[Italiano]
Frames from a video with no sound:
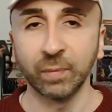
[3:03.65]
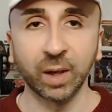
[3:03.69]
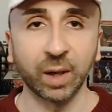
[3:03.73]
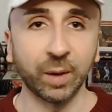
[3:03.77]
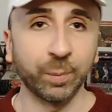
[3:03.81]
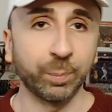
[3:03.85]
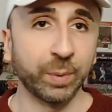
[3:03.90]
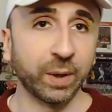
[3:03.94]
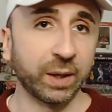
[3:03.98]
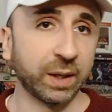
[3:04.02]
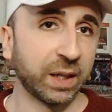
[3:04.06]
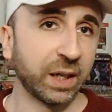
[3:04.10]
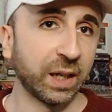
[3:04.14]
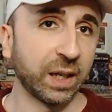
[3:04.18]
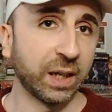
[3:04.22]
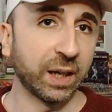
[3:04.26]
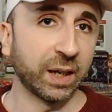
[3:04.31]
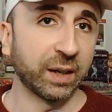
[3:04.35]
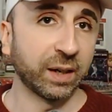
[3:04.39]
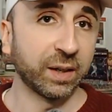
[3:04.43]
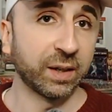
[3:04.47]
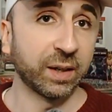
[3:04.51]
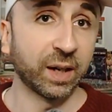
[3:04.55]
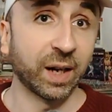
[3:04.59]
E perché
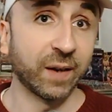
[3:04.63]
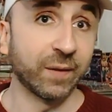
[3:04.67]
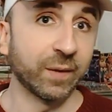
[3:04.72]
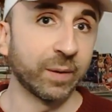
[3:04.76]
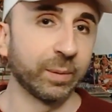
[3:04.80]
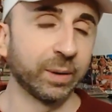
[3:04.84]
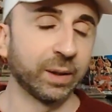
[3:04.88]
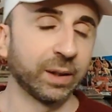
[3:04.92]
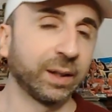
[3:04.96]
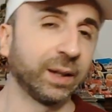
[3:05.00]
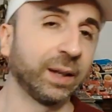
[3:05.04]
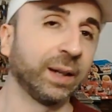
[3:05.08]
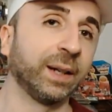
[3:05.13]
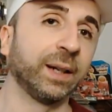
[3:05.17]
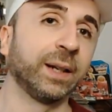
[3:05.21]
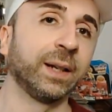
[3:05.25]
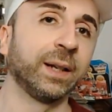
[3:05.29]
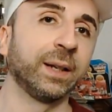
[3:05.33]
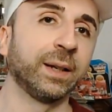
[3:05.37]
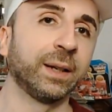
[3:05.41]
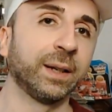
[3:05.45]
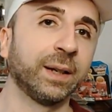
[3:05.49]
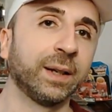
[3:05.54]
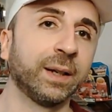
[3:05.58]
arretrava?
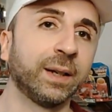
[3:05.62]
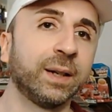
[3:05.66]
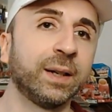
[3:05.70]
Perché